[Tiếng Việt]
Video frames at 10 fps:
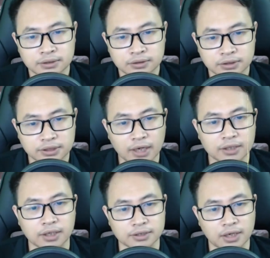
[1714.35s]
Giận
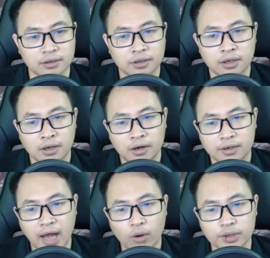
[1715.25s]
thì giận
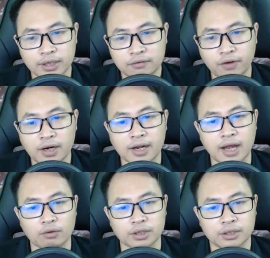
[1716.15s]
Đạo lý vẫn là
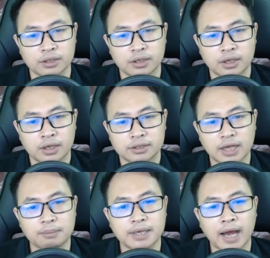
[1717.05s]
đạo lý
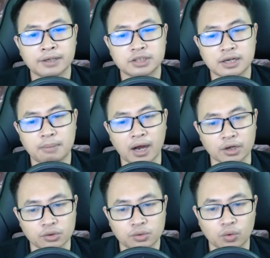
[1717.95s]
Trần Bình An chỉ là bằng
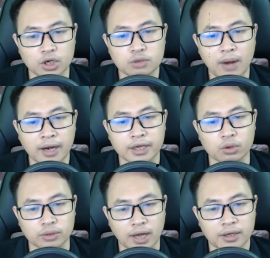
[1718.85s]
hữu của Lưu Bá
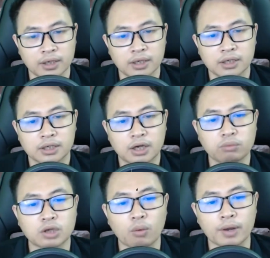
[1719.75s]
Kiều ta
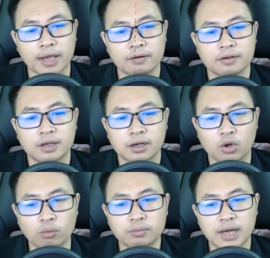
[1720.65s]
Không đồng nghĩa
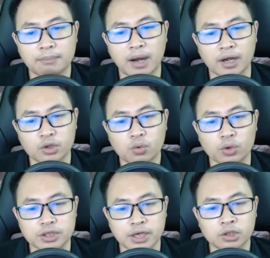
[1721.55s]
Cũng là bằng hữu
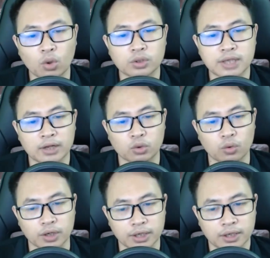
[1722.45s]
của chính tôn gia
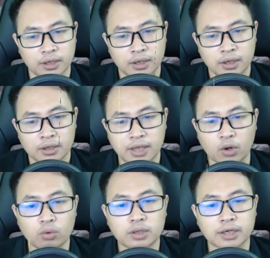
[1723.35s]
thụ người Ta
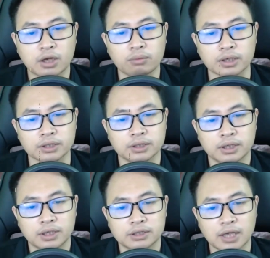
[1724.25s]
cũng thật không ngờ
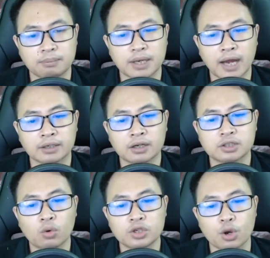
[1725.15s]
Trần Bình An cất
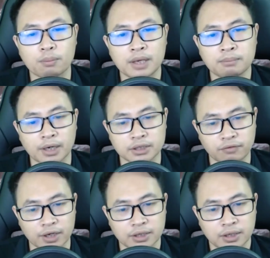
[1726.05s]
giấu nhiều bí mật như
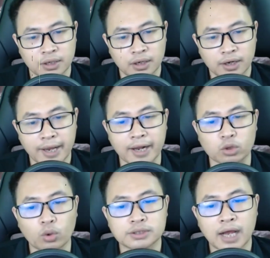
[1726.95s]
vậy Ngay cả
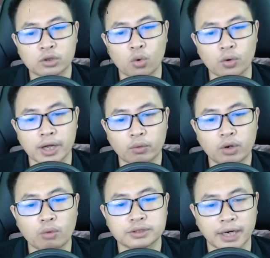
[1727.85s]
tôn gia thụ ngươi cũng
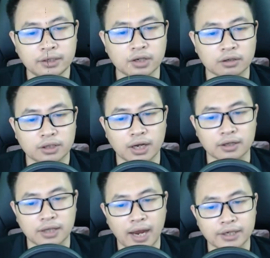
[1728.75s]
không tránh được
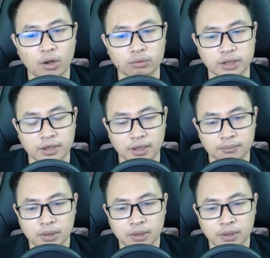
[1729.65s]
tiền tài động nhân tâm